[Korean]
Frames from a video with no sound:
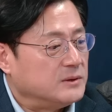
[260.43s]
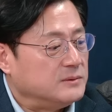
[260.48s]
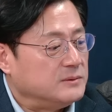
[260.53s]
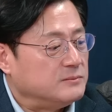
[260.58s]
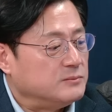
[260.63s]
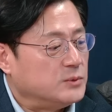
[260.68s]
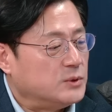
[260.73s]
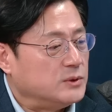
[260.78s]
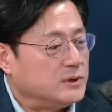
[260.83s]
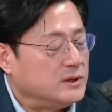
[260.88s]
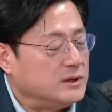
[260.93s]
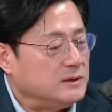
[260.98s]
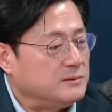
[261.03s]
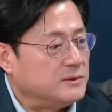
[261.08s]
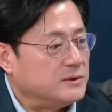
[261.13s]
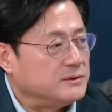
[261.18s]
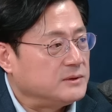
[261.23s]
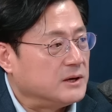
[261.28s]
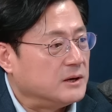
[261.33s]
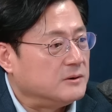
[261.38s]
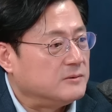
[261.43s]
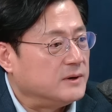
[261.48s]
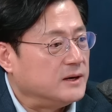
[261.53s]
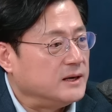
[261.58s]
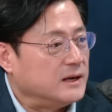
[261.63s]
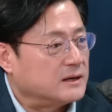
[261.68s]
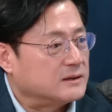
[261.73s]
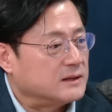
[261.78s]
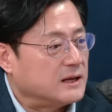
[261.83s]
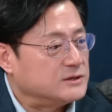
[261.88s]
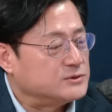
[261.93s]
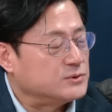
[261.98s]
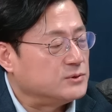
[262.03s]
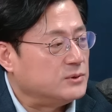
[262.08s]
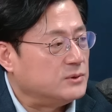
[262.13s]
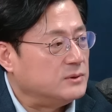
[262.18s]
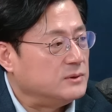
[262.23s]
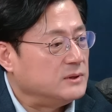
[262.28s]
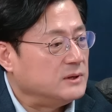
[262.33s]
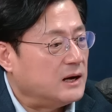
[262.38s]
뭐 이번 결과에 약
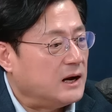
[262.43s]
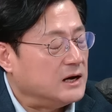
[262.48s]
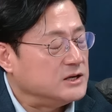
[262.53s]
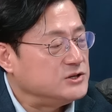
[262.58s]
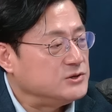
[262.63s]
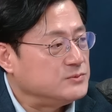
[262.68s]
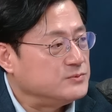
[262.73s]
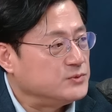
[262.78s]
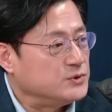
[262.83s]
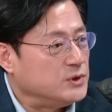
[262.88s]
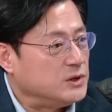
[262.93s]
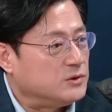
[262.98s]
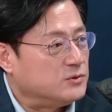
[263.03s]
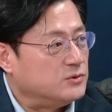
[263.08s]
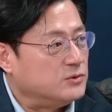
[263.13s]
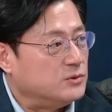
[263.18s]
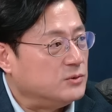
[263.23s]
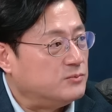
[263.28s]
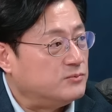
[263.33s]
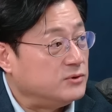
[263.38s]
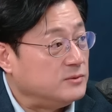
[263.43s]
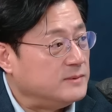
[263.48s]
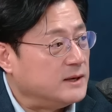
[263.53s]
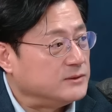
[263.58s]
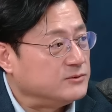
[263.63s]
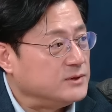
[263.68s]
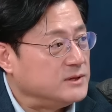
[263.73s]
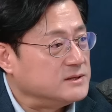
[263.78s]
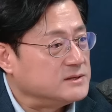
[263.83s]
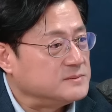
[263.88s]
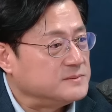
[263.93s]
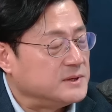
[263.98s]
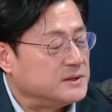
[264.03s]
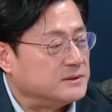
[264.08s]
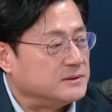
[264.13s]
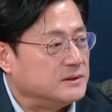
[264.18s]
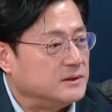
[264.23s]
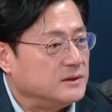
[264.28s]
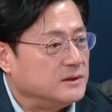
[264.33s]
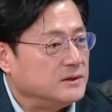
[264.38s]
다소 아쉬움도 있고 불만도
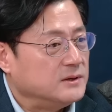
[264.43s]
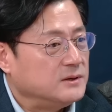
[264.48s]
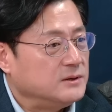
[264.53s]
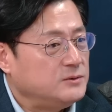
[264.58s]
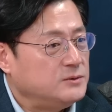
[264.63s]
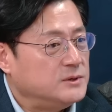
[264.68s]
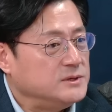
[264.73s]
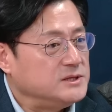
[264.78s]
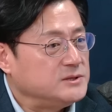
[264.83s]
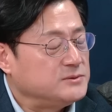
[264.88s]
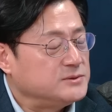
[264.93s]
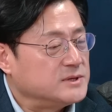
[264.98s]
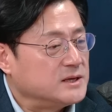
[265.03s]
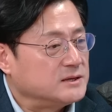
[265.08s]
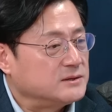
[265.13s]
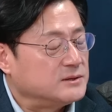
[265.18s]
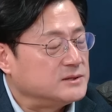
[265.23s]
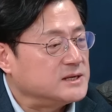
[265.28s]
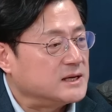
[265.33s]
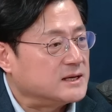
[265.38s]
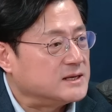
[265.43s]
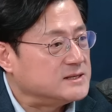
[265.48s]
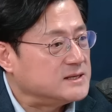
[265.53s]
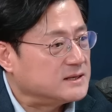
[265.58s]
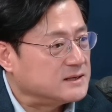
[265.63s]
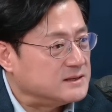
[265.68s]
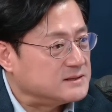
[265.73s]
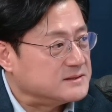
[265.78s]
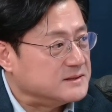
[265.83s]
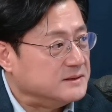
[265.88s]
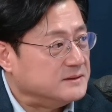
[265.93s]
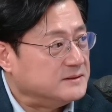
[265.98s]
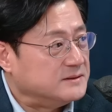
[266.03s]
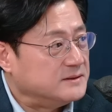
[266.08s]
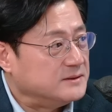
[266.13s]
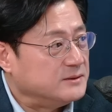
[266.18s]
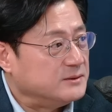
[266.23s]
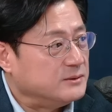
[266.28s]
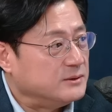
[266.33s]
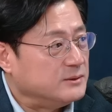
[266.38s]
있으면 의원시구장이 더 잘하지 않겠어요?
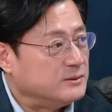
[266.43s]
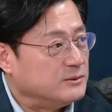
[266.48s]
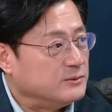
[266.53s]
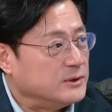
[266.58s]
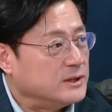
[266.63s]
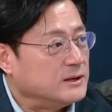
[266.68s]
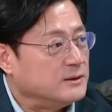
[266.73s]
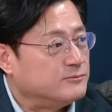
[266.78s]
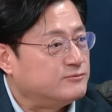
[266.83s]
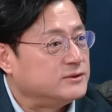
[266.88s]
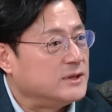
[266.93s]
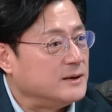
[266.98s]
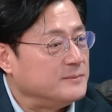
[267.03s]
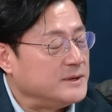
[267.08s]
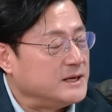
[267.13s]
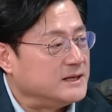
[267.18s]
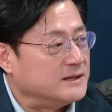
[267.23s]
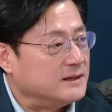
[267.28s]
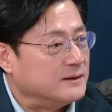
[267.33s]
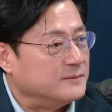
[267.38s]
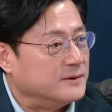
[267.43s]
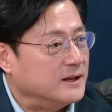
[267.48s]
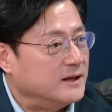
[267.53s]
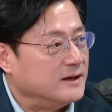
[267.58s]
네. 왜냐하면 부담이 있기 때문에.